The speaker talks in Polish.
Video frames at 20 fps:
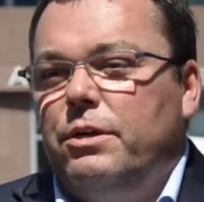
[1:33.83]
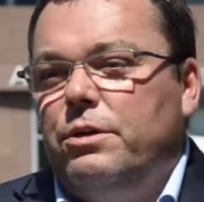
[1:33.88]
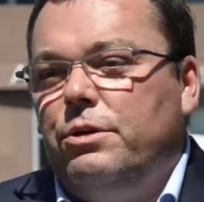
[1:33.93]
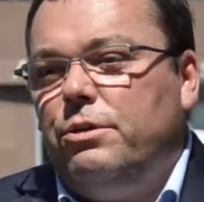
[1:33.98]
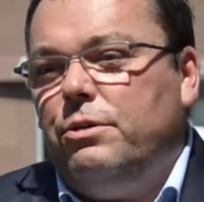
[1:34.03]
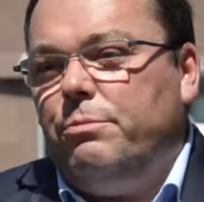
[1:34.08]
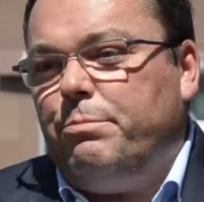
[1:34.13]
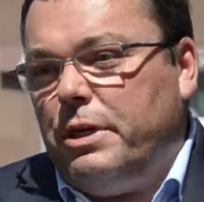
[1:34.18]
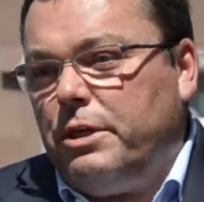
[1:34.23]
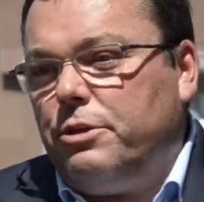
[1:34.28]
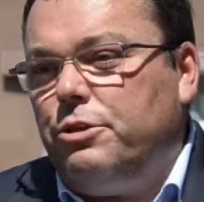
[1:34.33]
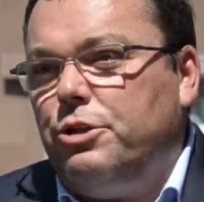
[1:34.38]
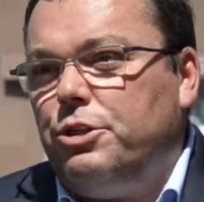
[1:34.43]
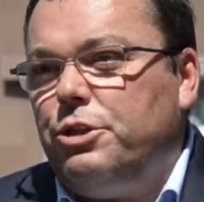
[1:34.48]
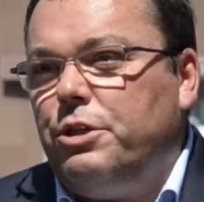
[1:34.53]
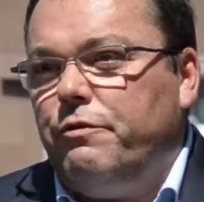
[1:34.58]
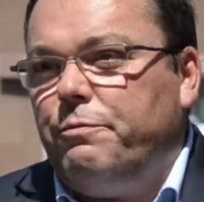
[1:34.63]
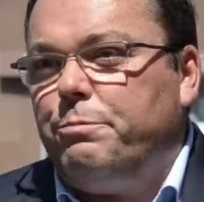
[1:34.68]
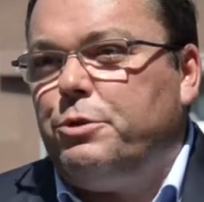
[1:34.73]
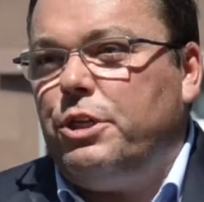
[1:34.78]
i
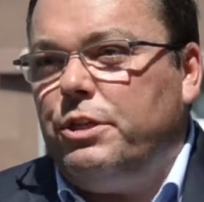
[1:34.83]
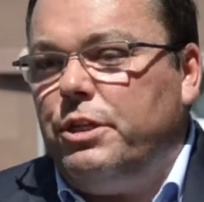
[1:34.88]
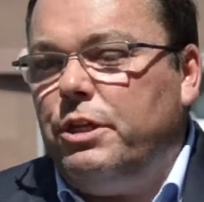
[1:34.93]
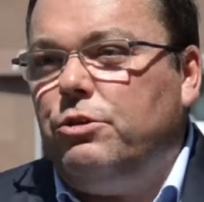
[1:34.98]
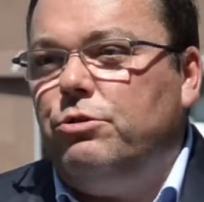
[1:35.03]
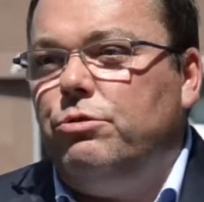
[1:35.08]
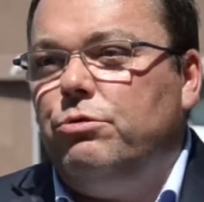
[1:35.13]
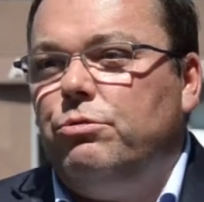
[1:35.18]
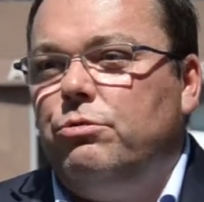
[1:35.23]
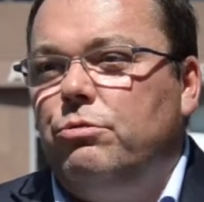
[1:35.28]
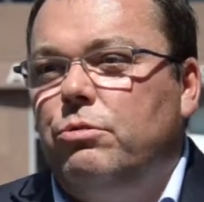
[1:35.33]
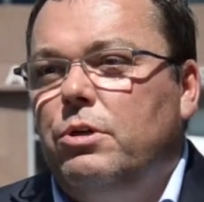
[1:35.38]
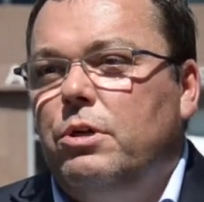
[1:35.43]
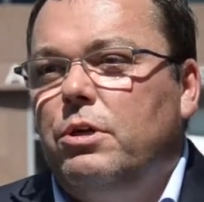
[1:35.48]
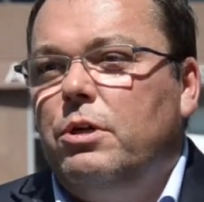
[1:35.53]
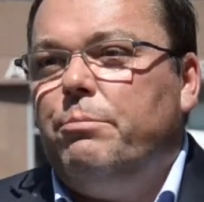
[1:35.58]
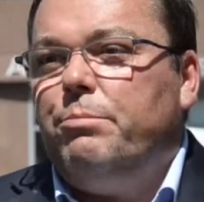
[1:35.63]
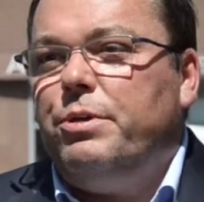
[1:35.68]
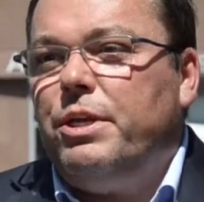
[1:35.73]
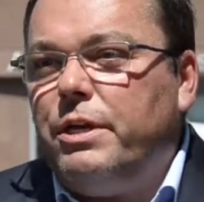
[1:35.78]
praktycznie w przededniu
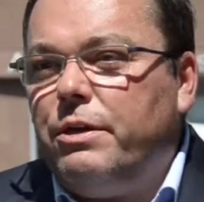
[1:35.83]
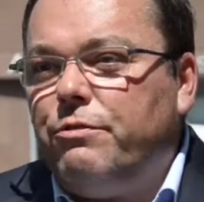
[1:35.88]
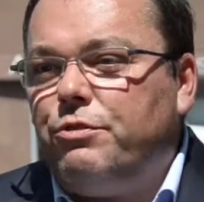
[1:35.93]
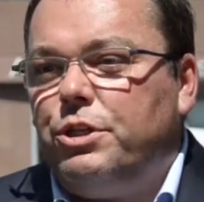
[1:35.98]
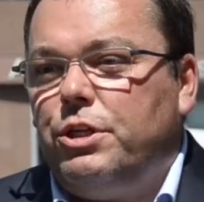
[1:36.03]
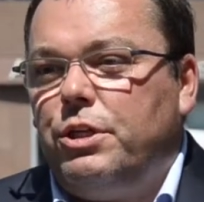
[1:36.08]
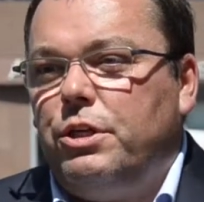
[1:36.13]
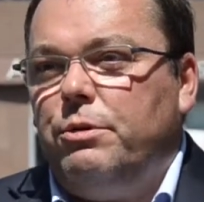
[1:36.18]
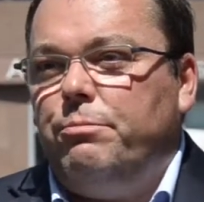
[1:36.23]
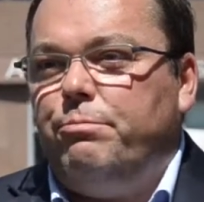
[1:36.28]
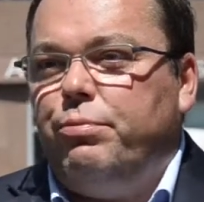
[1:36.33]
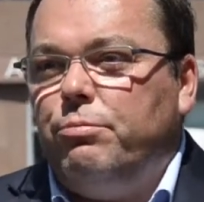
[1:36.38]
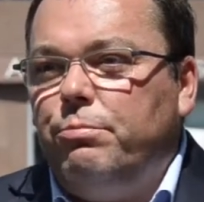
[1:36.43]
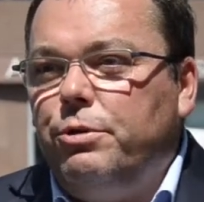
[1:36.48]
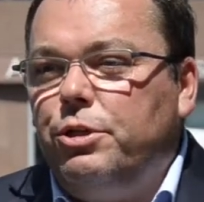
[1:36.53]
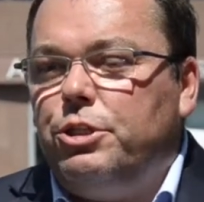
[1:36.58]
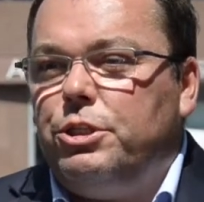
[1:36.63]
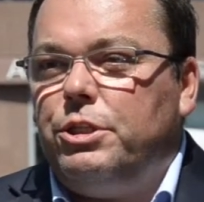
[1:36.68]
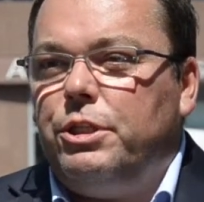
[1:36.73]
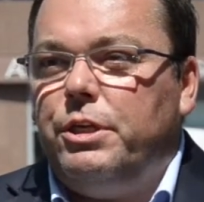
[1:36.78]
pierwszej
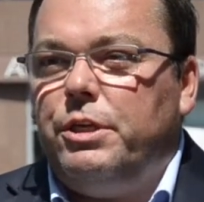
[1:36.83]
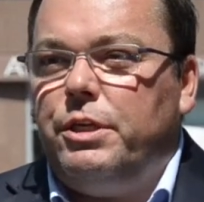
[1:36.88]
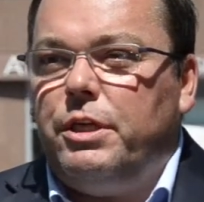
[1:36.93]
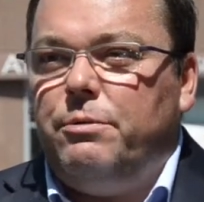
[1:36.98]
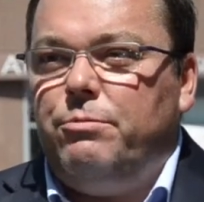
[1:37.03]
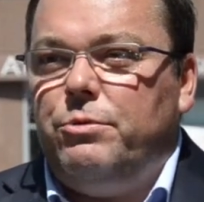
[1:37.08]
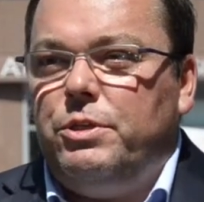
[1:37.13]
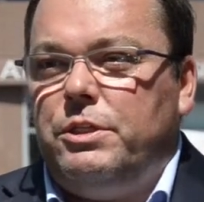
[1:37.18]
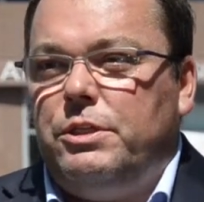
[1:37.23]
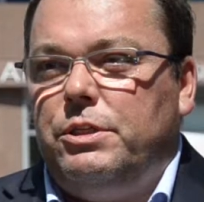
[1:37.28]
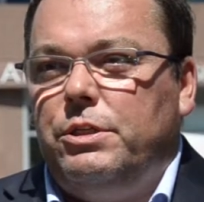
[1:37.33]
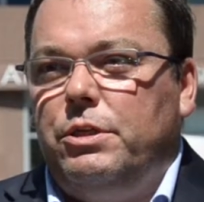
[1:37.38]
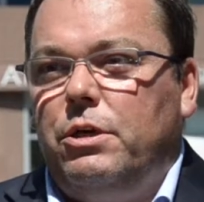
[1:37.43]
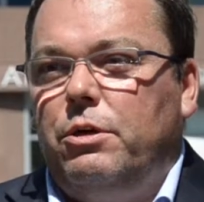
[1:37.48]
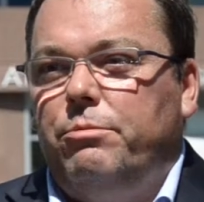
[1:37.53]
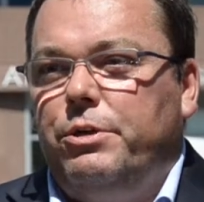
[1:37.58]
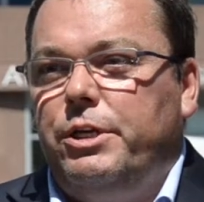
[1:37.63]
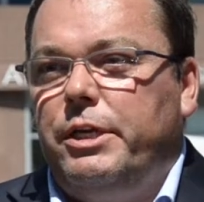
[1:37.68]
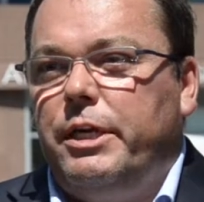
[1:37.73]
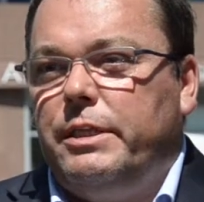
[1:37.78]
publicznej emisji
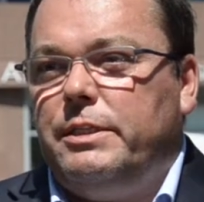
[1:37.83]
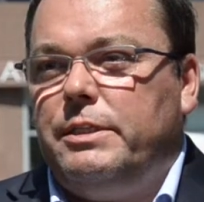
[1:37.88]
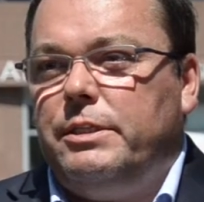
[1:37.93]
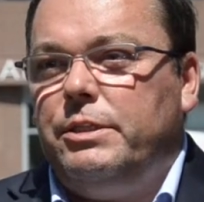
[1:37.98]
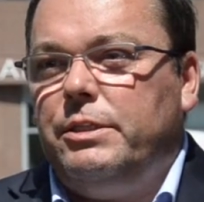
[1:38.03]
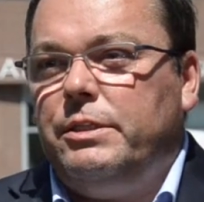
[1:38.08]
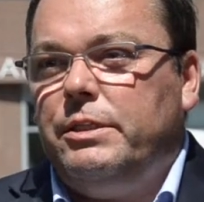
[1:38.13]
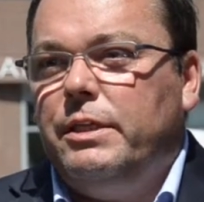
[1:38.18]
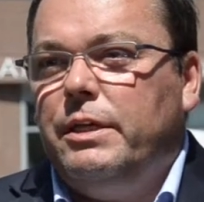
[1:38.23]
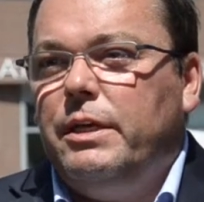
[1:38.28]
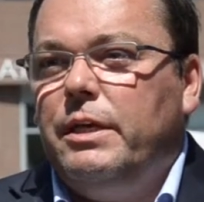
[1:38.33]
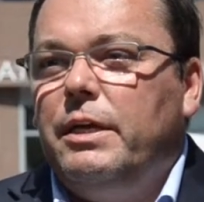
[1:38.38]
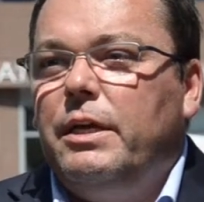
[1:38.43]
obligacji,